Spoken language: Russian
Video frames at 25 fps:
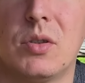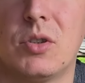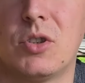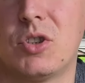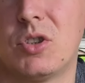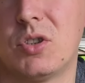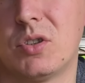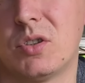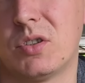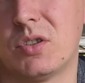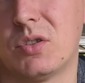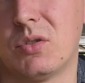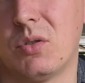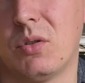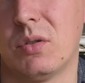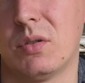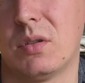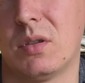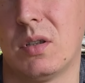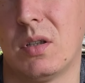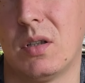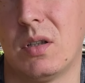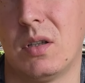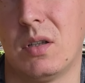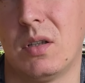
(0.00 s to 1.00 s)
600,
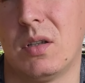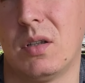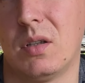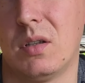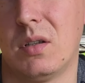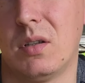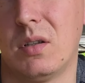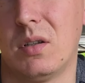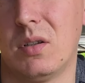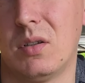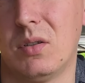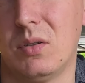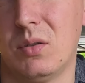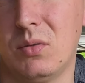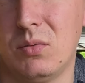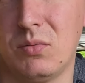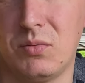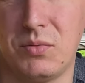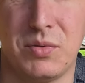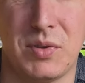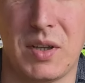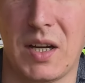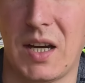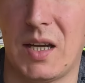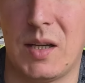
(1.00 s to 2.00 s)
ну,
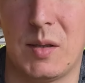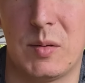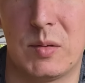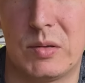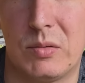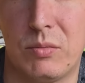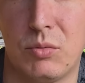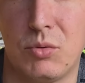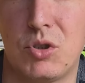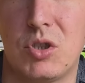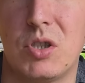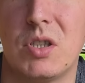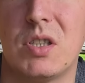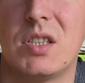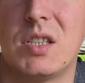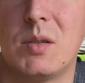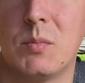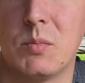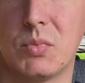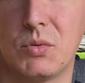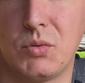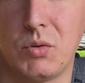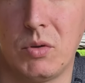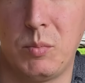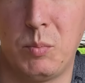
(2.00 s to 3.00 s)
в крайнем случае
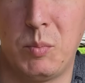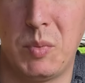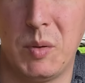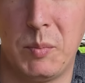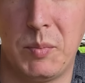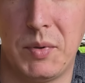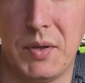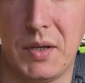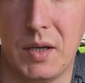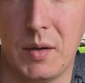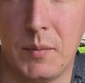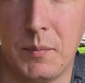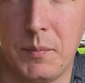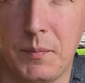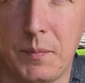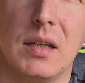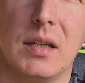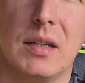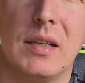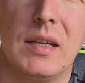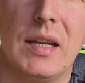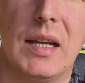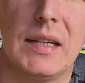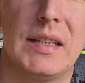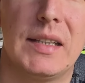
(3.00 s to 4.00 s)
700 ppm. Для